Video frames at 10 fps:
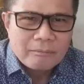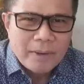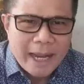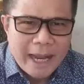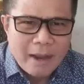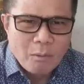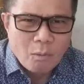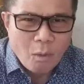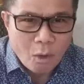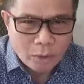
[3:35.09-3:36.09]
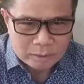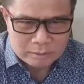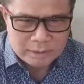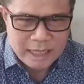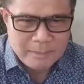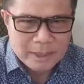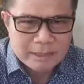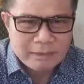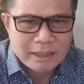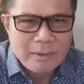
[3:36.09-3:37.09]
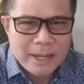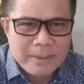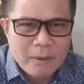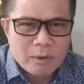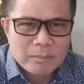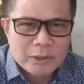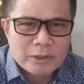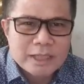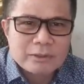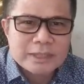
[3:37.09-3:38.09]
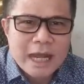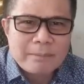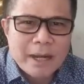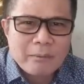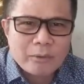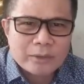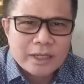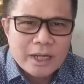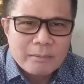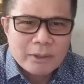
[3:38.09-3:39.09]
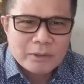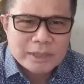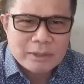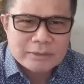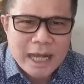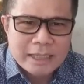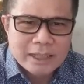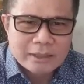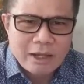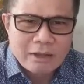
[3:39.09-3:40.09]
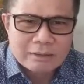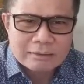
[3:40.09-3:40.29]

แพ้โหวตนะหมายถึงรัฐบาลแพ้โหวตประยุทธ์จันทร์โอชาแพ้โหวตประยุทธ์จันทร์โอชาจะต้อง